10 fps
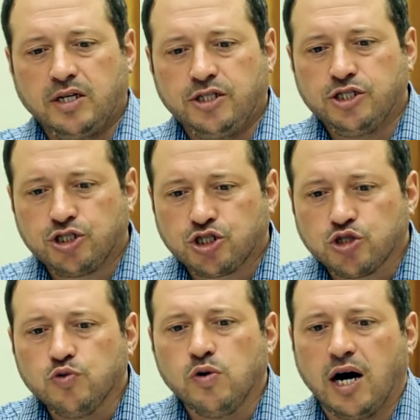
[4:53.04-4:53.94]

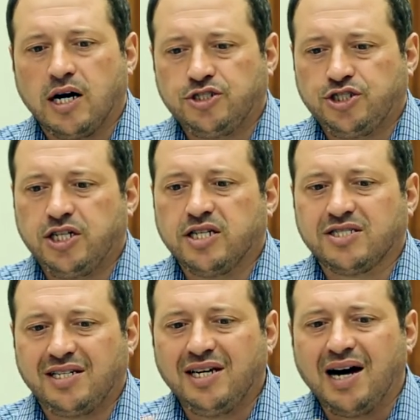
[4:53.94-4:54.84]
Иешуа
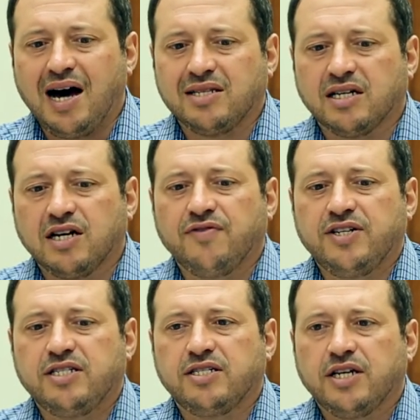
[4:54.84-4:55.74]
через Иоанна
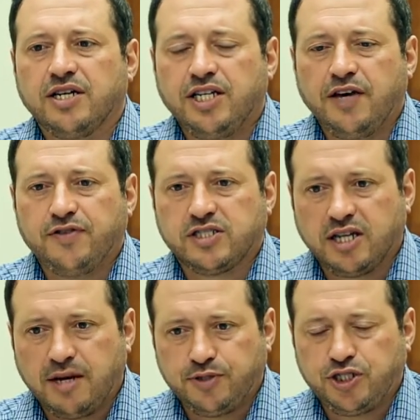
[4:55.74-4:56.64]
говорит
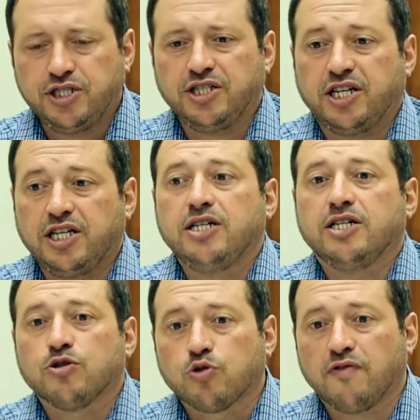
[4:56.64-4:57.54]
Ефеской общине
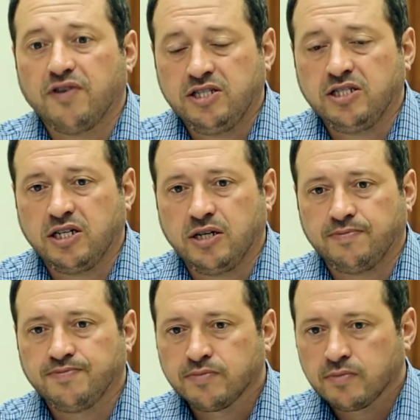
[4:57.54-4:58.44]
и
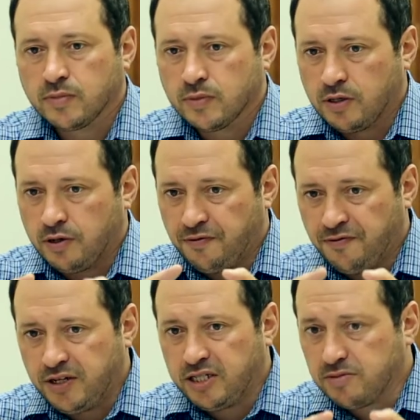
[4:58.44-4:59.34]
руководителям,
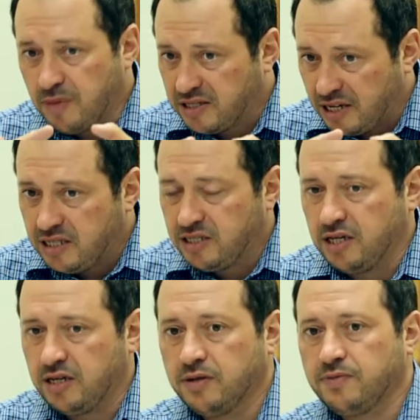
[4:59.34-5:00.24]
вы
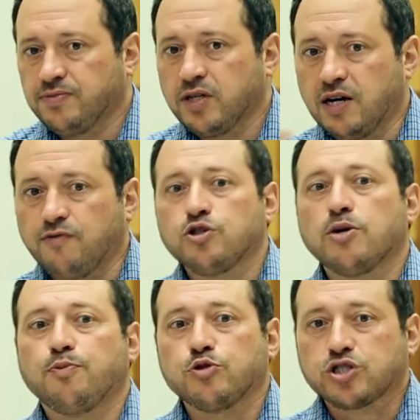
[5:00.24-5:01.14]
смотрите, кого
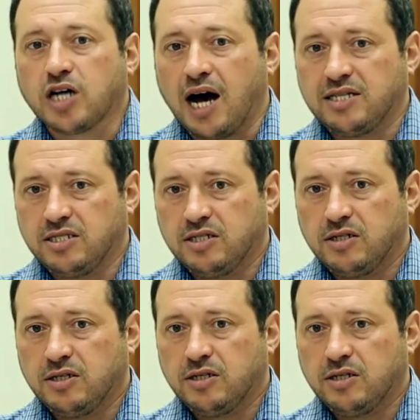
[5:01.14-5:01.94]
допускать,